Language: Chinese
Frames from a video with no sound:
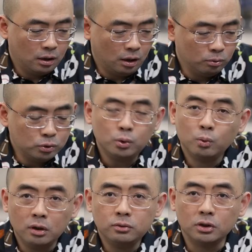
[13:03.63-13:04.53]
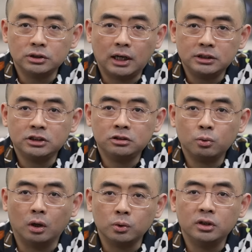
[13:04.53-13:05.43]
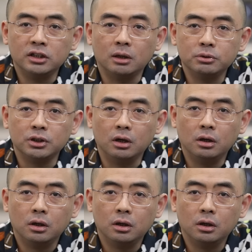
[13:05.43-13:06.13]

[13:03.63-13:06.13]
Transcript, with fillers: 呃，我据我所知啊，即使广东人也不行，